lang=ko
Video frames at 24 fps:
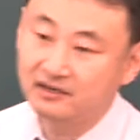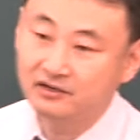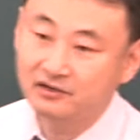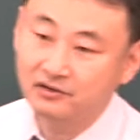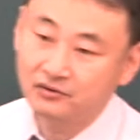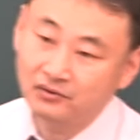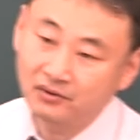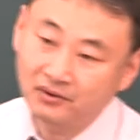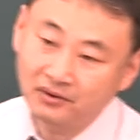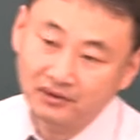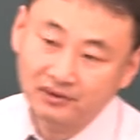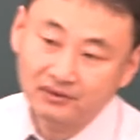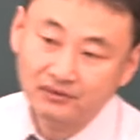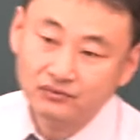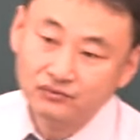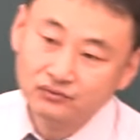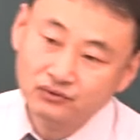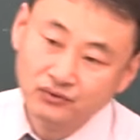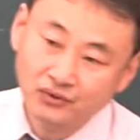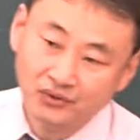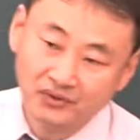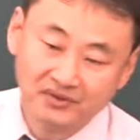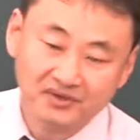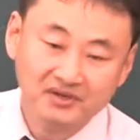그리고
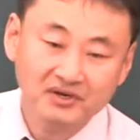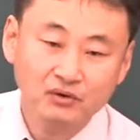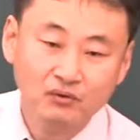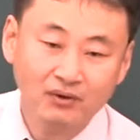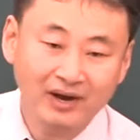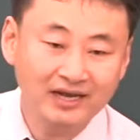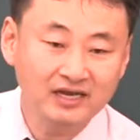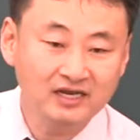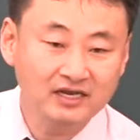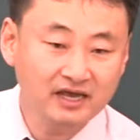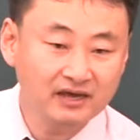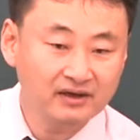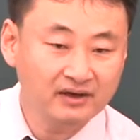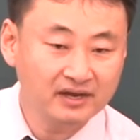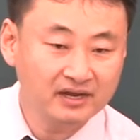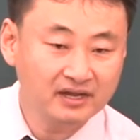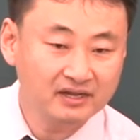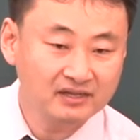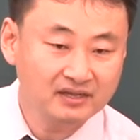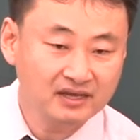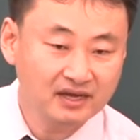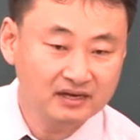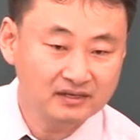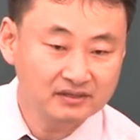수용, 관리에
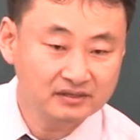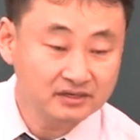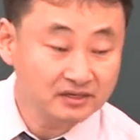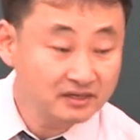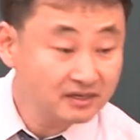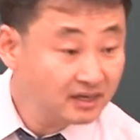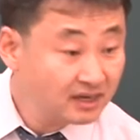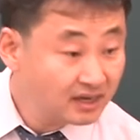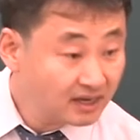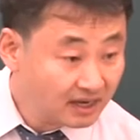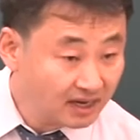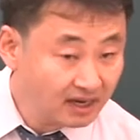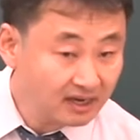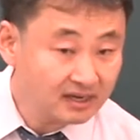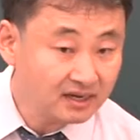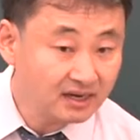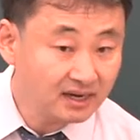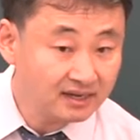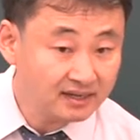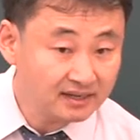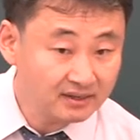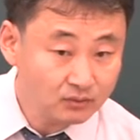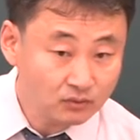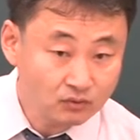관한 사항들을
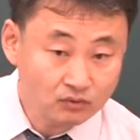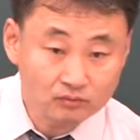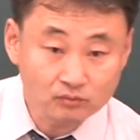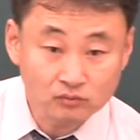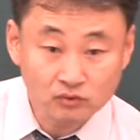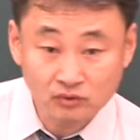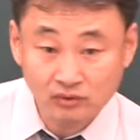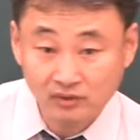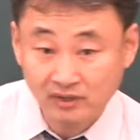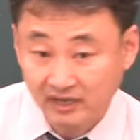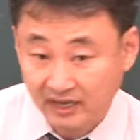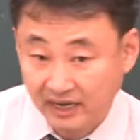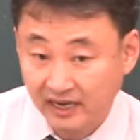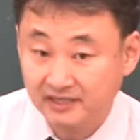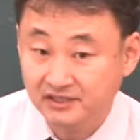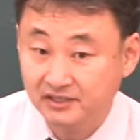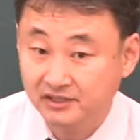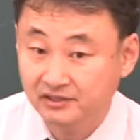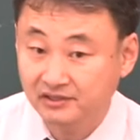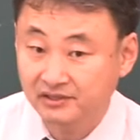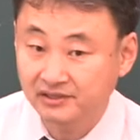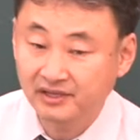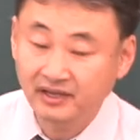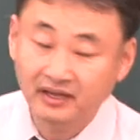각각
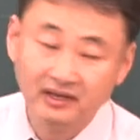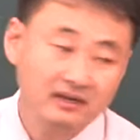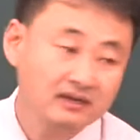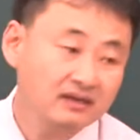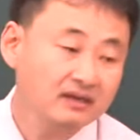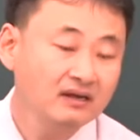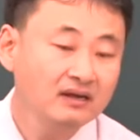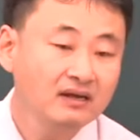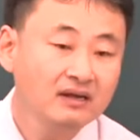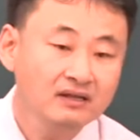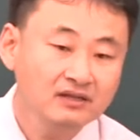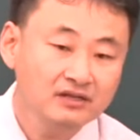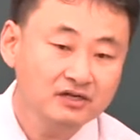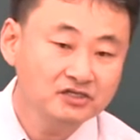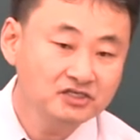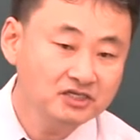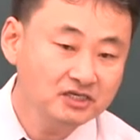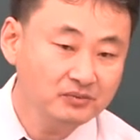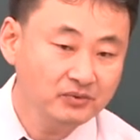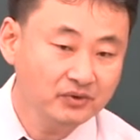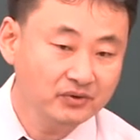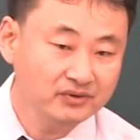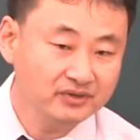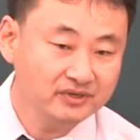공부하셨는데
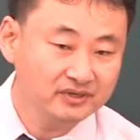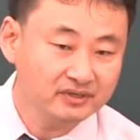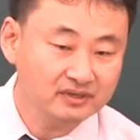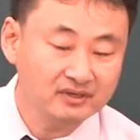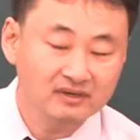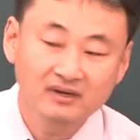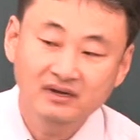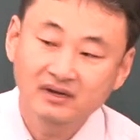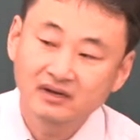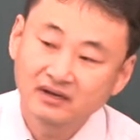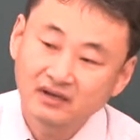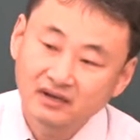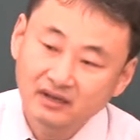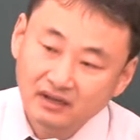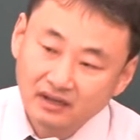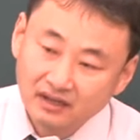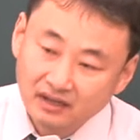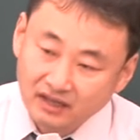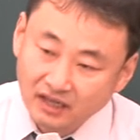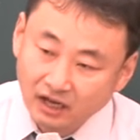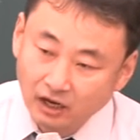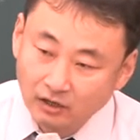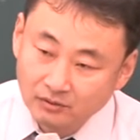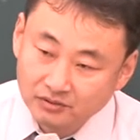설치 비용은
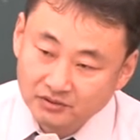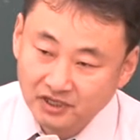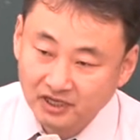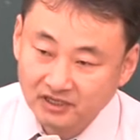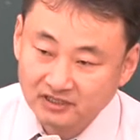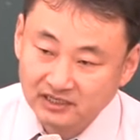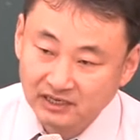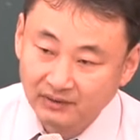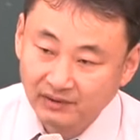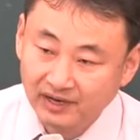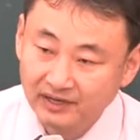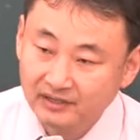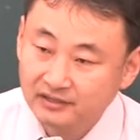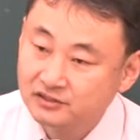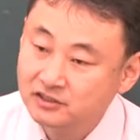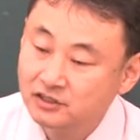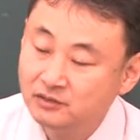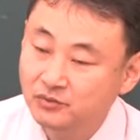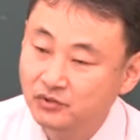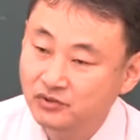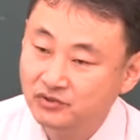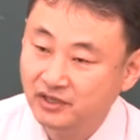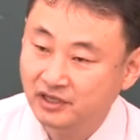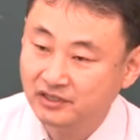사업 시행자와
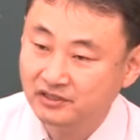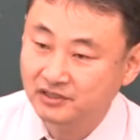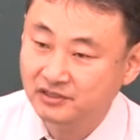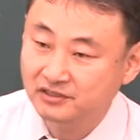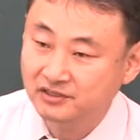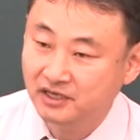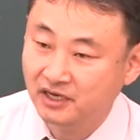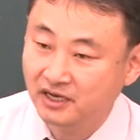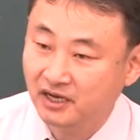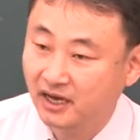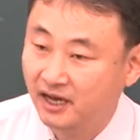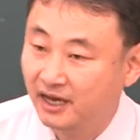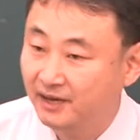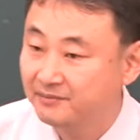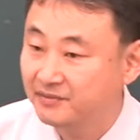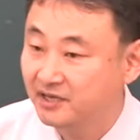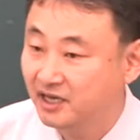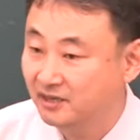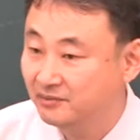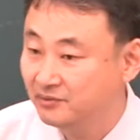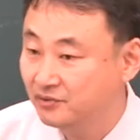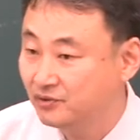전명 예전자가 함께